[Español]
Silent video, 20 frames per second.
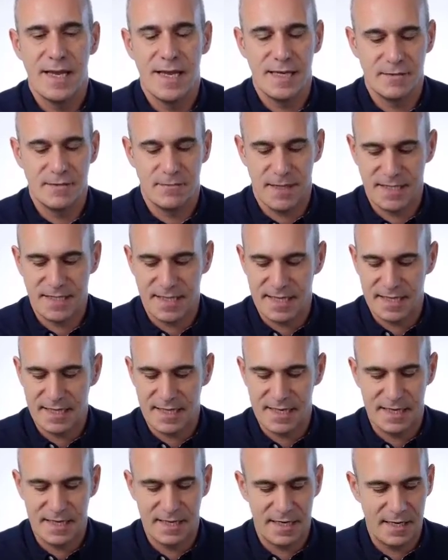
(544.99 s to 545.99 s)
Es
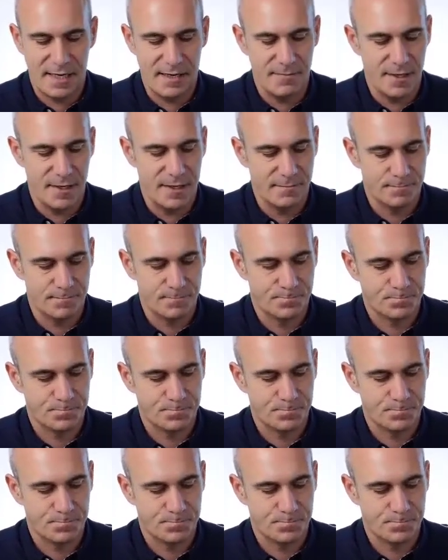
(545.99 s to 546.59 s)
bastante increíble.